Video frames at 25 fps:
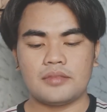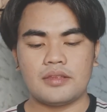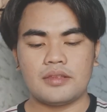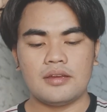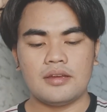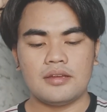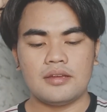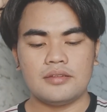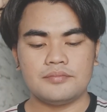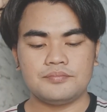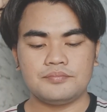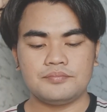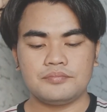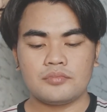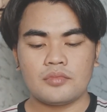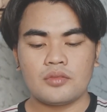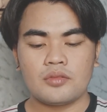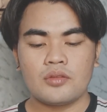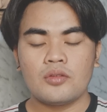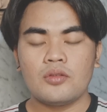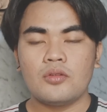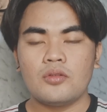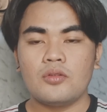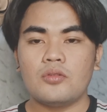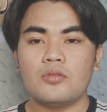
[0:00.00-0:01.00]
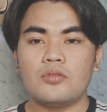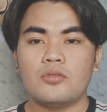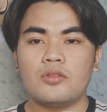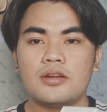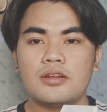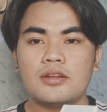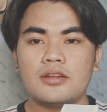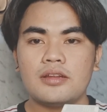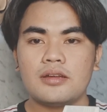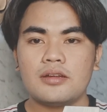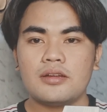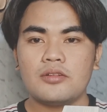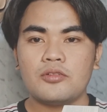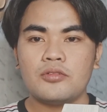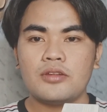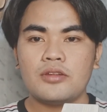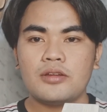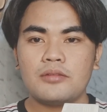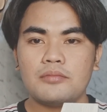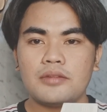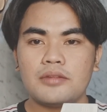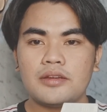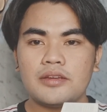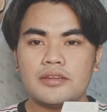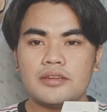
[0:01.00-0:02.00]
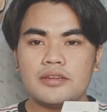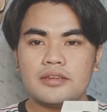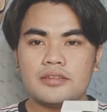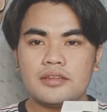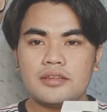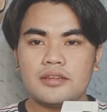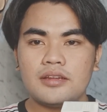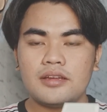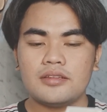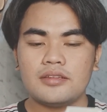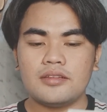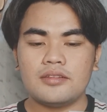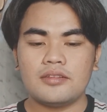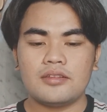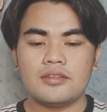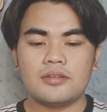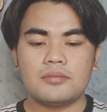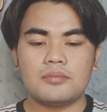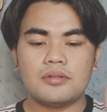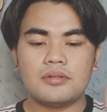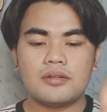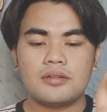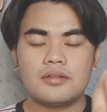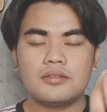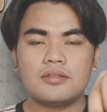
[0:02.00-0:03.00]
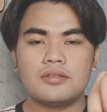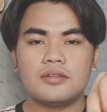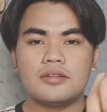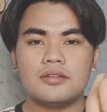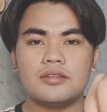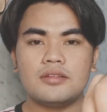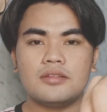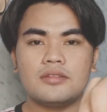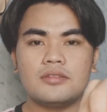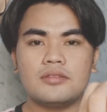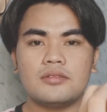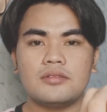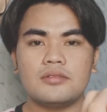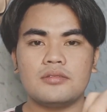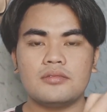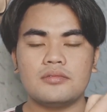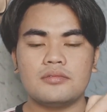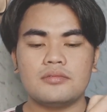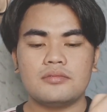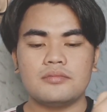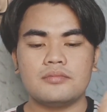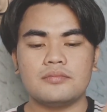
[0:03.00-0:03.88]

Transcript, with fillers: yan unang, na, unang makikita natin sa box ay itong